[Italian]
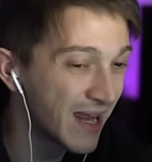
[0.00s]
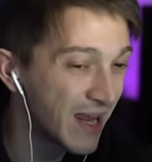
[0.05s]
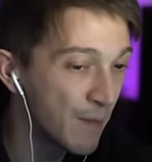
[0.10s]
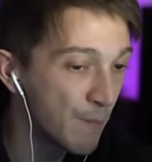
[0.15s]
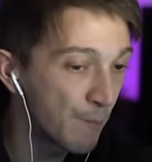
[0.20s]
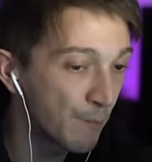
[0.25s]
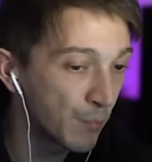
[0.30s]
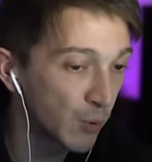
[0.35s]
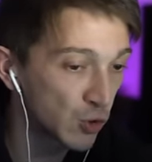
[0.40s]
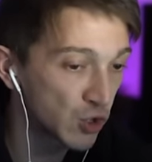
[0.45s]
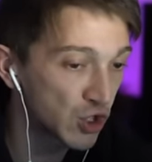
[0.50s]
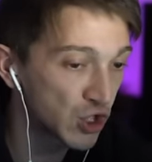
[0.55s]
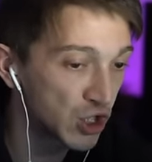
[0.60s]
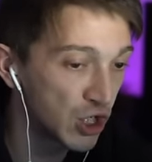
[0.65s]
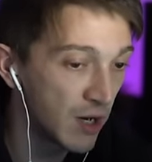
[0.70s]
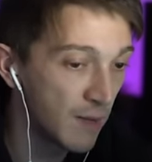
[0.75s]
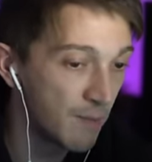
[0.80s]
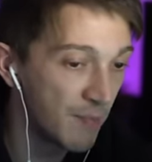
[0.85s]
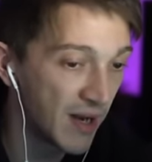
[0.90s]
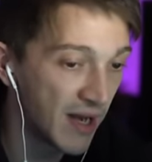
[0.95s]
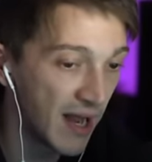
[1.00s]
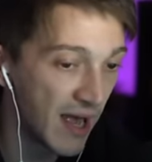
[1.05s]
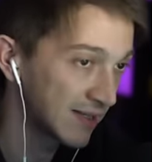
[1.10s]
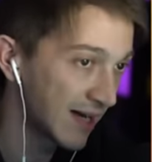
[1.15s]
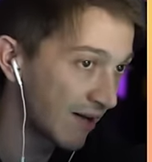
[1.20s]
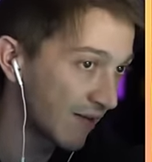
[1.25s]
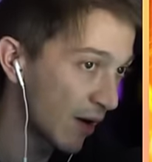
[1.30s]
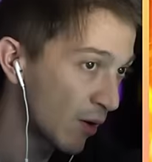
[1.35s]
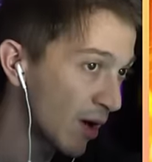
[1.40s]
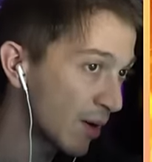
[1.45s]
Impossibile.
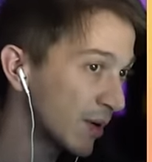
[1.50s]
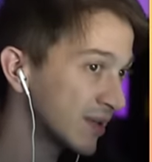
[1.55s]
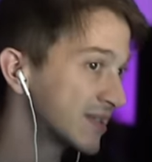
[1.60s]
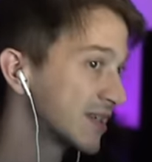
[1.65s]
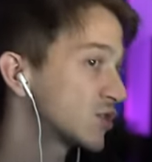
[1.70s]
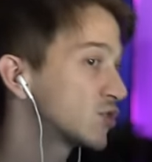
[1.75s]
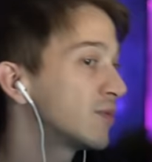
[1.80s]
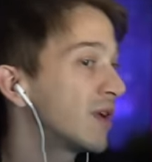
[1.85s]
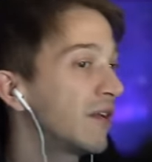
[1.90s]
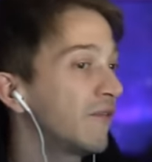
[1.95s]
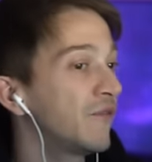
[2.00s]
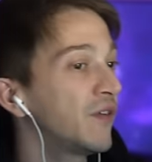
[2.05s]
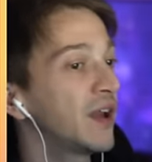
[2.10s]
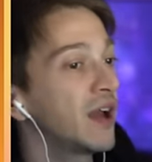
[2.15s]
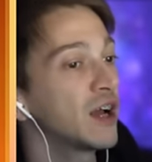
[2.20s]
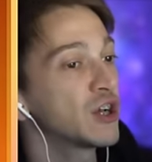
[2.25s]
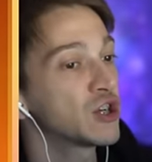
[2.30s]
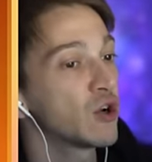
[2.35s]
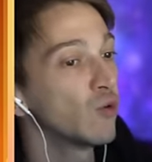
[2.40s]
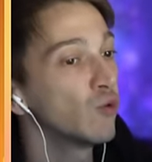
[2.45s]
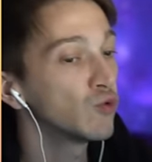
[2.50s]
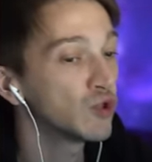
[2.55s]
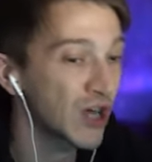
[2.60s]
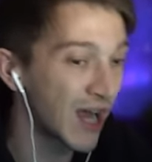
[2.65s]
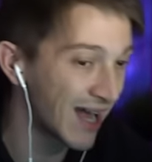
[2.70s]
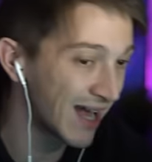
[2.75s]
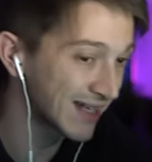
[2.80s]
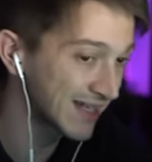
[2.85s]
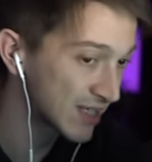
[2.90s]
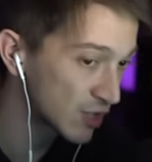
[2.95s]
Avrà una massa super efficace, Aulucia?
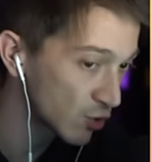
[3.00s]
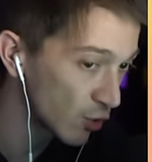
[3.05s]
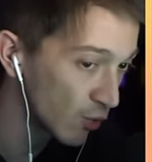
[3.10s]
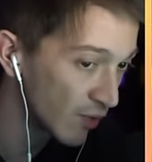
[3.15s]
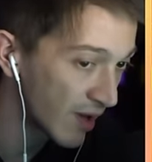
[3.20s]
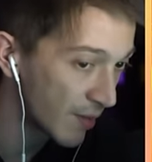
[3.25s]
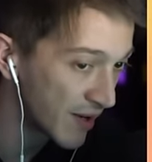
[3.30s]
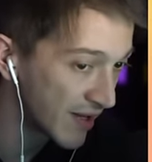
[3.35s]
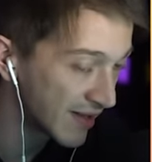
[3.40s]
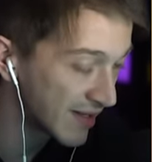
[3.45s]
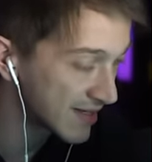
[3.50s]
Assolutamente